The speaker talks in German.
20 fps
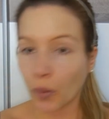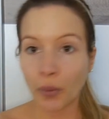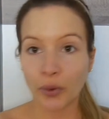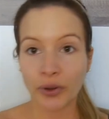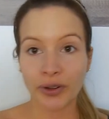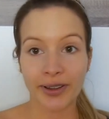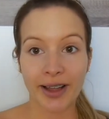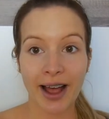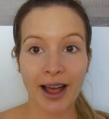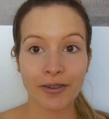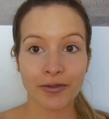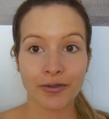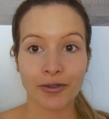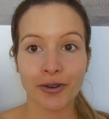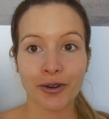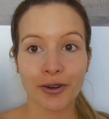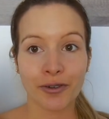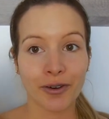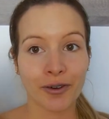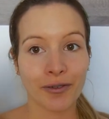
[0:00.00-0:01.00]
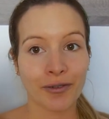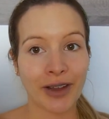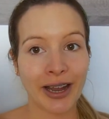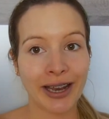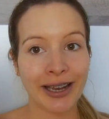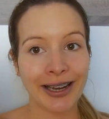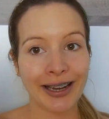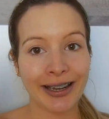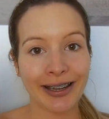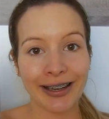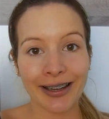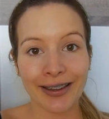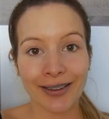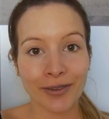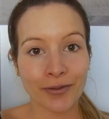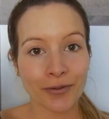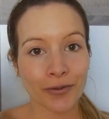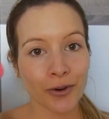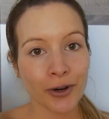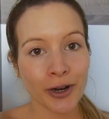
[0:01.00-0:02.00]
und dafür verwende ich
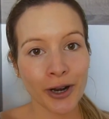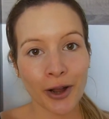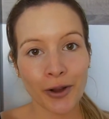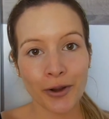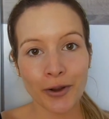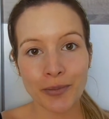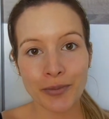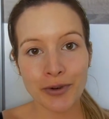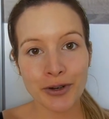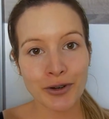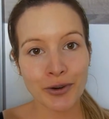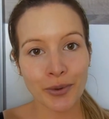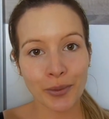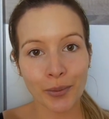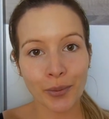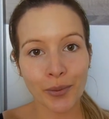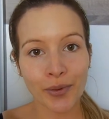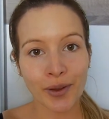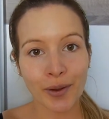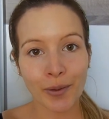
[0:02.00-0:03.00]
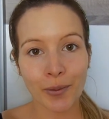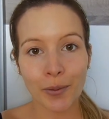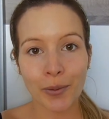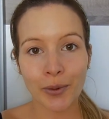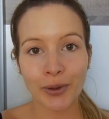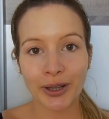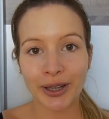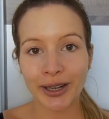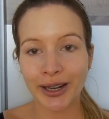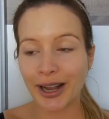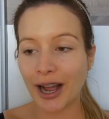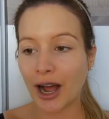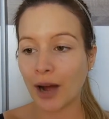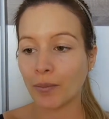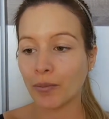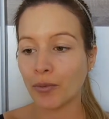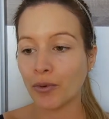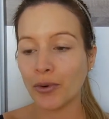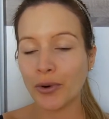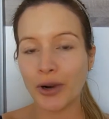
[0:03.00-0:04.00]
diesen wunderhübschen rosaroten
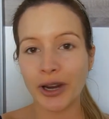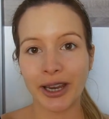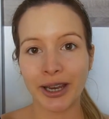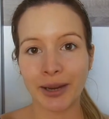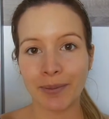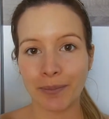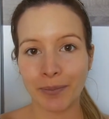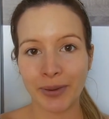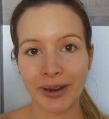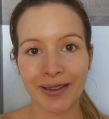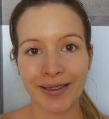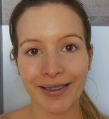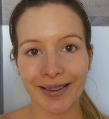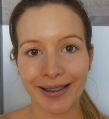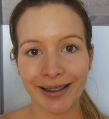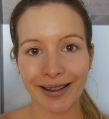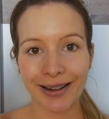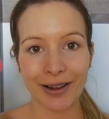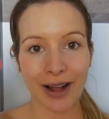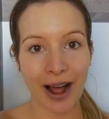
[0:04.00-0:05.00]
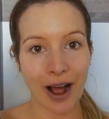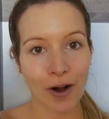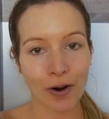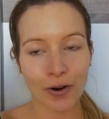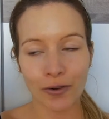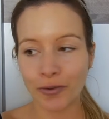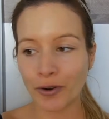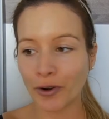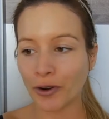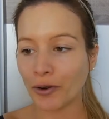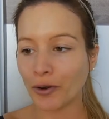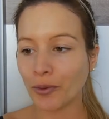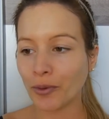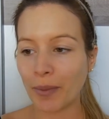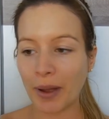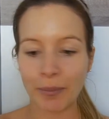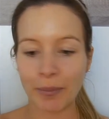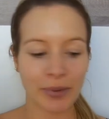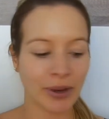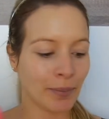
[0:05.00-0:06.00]
Kabuki Pinsel, auch von
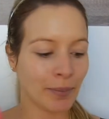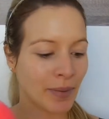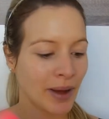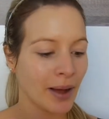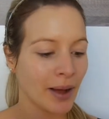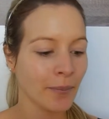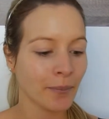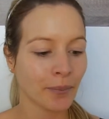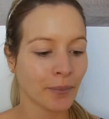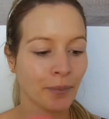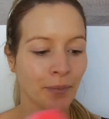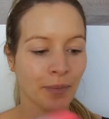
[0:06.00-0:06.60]
Look by Bieber.